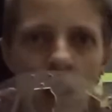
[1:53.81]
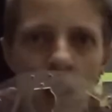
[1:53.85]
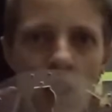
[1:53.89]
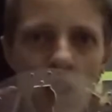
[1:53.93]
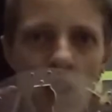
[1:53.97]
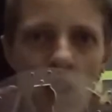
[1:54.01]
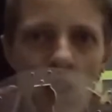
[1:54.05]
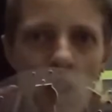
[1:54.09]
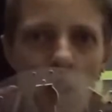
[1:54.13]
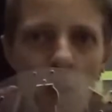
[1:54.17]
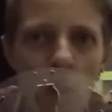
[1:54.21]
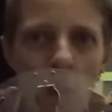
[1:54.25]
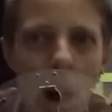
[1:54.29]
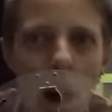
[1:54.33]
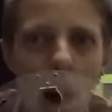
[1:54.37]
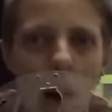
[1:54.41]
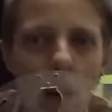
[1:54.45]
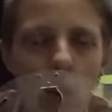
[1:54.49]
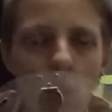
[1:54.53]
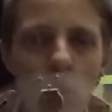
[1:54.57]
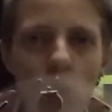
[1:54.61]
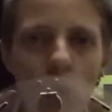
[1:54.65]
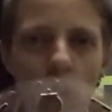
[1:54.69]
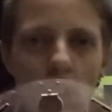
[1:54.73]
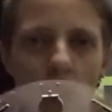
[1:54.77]
chama
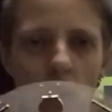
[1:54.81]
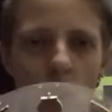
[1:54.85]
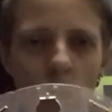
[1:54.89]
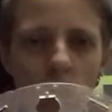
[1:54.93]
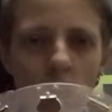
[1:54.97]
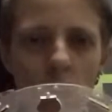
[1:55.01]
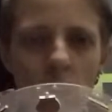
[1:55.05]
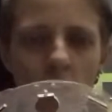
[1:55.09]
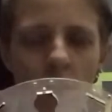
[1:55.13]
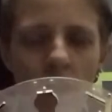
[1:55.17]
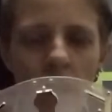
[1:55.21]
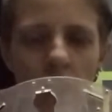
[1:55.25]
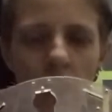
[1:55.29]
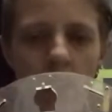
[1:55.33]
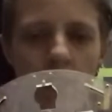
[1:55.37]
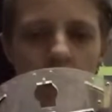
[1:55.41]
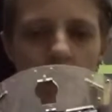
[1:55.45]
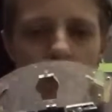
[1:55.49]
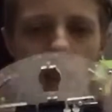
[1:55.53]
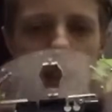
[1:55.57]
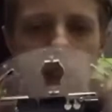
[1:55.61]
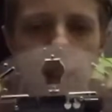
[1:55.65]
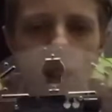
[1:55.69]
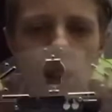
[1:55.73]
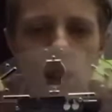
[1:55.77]
Arduino.
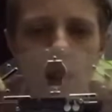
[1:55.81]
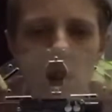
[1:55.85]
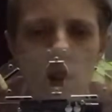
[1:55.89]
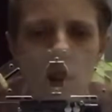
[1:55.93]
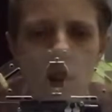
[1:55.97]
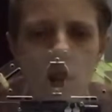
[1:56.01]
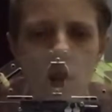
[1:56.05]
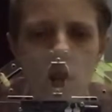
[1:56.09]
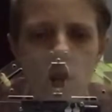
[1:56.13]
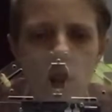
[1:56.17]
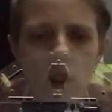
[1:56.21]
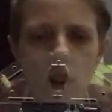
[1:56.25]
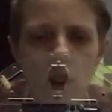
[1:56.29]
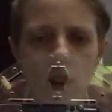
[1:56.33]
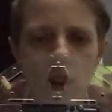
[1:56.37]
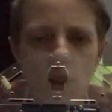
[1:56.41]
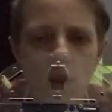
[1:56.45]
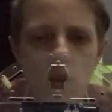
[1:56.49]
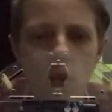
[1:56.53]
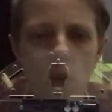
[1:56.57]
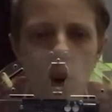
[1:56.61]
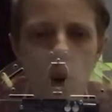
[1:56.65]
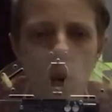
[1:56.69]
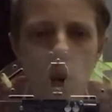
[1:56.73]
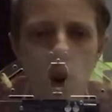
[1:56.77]
Esse aqui, no
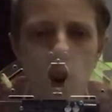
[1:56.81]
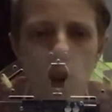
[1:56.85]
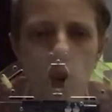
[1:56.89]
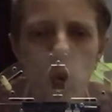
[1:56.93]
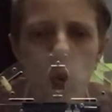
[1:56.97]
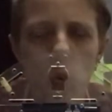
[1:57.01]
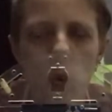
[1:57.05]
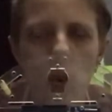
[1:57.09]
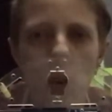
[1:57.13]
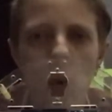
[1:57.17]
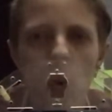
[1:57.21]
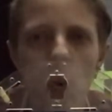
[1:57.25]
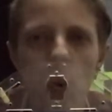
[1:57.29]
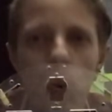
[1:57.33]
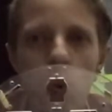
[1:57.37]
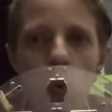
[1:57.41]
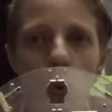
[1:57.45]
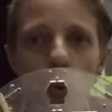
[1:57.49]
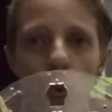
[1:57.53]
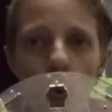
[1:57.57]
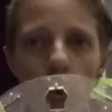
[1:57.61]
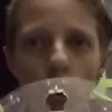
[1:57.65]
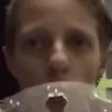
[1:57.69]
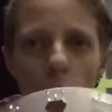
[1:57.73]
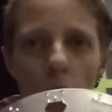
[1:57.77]
caso, é o Arduino
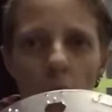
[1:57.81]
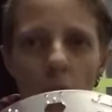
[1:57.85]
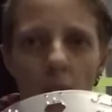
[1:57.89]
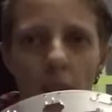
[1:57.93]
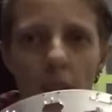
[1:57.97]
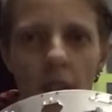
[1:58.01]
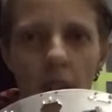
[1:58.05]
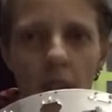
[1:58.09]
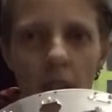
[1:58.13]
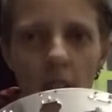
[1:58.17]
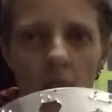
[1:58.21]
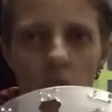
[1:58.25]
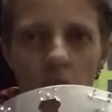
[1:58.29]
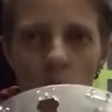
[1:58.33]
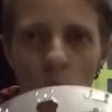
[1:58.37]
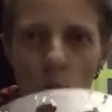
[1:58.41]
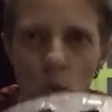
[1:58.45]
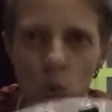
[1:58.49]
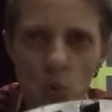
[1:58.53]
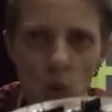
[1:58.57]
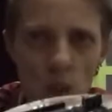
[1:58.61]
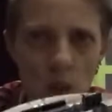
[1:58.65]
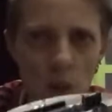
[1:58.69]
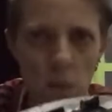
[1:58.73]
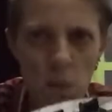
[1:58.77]
Uno, eu
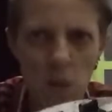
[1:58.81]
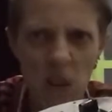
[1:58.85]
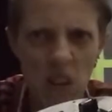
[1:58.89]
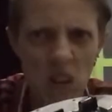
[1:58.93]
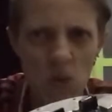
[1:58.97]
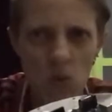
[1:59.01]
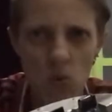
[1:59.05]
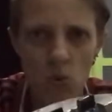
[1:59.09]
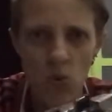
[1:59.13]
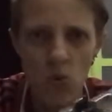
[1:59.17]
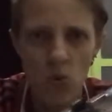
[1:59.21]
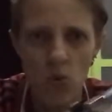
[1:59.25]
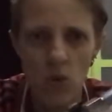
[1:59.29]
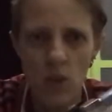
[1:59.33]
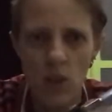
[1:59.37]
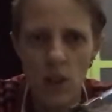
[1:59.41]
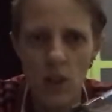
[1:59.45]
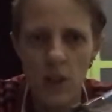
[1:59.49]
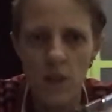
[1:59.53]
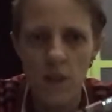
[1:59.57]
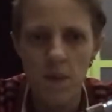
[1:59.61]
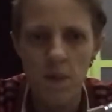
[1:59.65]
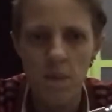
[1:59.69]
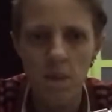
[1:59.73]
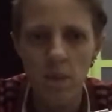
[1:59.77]
uso ele menos,
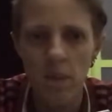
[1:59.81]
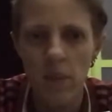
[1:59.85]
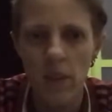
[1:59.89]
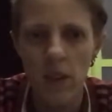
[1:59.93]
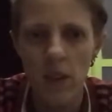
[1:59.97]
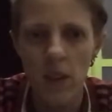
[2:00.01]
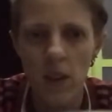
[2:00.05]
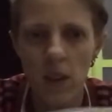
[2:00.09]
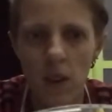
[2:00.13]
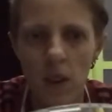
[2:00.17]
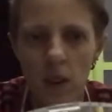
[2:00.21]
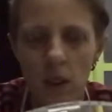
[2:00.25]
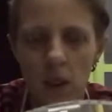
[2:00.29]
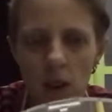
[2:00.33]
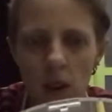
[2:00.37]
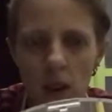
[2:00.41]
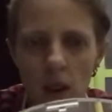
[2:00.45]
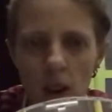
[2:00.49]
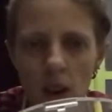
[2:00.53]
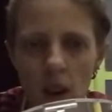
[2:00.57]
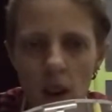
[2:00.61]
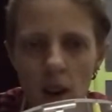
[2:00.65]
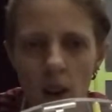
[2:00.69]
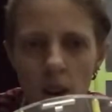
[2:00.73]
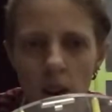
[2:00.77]

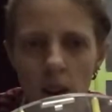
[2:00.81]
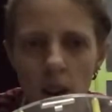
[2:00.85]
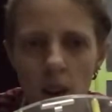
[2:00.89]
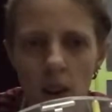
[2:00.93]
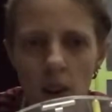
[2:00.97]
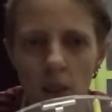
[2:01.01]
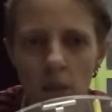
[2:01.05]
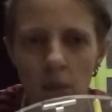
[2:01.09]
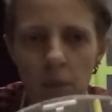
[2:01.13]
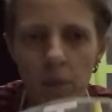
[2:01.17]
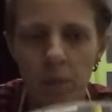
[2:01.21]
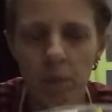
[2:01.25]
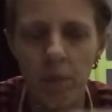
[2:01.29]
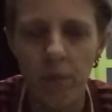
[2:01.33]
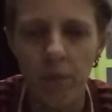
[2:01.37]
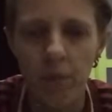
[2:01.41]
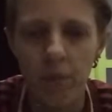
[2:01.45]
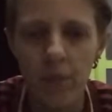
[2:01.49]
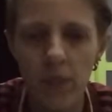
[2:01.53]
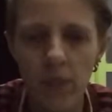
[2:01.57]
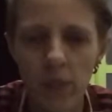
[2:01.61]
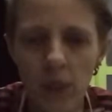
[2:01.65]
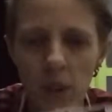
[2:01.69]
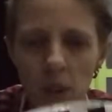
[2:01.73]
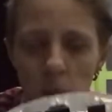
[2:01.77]
é,
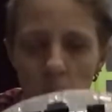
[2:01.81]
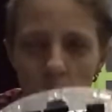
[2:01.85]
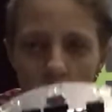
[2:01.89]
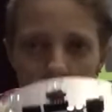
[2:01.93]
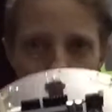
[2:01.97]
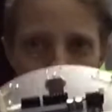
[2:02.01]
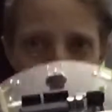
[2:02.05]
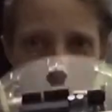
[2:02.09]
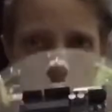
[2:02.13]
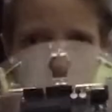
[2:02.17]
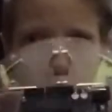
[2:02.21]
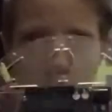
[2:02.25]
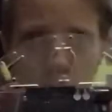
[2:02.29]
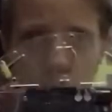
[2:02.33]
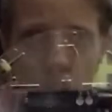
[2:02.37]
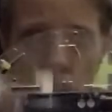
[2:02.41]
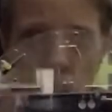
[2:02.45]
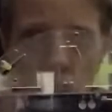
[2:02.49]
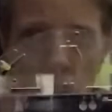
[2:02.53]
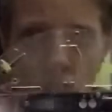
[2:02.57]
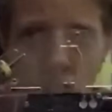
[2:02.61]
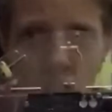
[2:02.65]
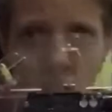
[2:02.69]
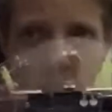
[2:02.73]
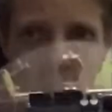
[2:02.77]
mas é
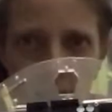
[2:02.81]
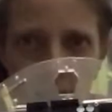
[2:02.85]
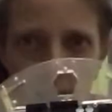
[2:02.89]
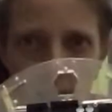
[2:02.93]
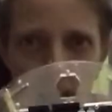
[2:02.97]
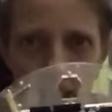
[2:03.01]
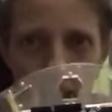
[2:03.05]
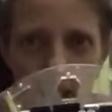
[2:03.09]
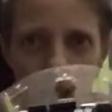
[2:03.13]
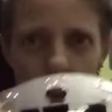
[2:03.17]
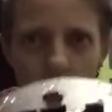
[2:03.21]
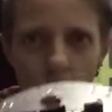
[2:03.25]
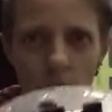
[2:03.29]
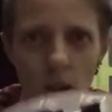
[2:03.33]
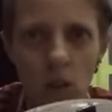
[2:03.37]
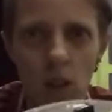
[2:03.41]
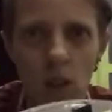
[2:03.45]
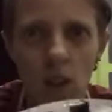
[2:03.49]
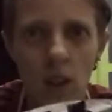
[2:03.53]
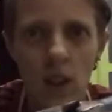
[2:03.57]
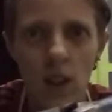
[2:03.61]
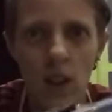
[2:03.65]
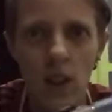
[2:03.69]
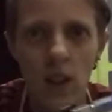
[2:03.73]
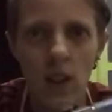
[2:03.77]
bastante legal.
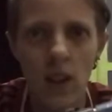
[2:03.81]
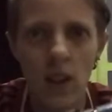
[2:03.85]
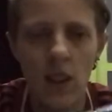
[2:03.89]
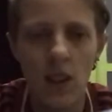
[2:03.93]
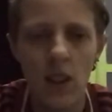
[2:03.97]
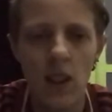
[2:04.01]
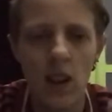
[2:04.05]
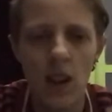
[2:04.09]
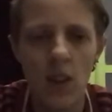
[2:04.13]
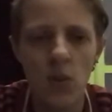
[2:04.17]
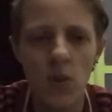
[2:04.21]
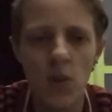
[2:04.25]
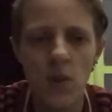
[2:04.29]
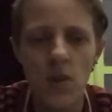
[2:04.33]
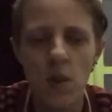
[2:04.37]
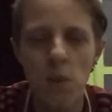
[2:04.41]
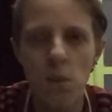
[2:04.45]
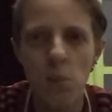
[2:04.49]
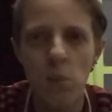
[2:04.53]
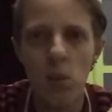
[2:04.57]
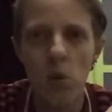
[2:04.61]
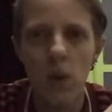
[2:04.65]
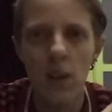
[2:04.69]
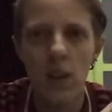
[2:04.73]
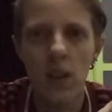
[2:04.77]
E aí você
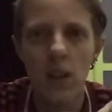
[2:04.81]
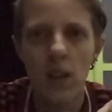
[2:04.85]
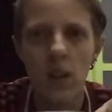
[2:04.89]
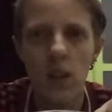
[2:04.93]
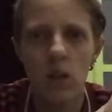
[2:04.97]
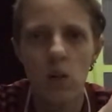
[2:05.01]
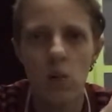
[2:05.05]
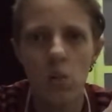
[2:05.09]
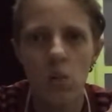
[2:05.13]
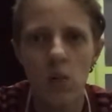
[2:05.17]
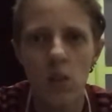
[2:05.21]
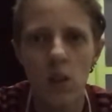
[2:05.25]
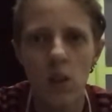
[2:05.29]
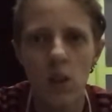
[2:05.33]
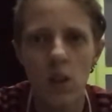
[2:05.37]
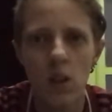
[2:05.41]
põe aqui um...